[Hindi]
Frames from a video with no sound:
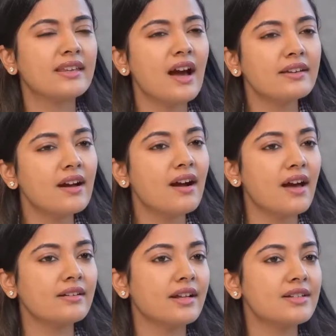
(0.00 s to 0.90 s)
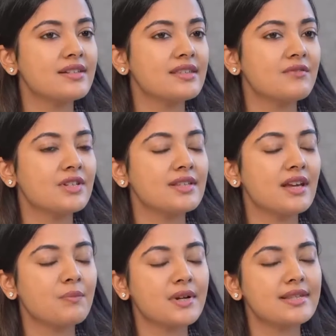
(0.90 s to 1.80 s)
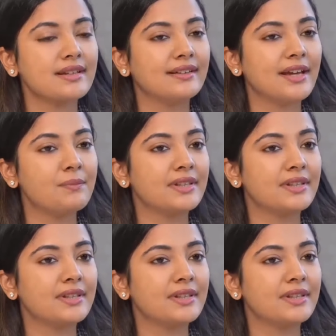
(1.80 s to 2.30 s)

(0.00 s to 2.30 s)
क्या क्या कारण है जिसकी वजह से आपका स्किन टाइप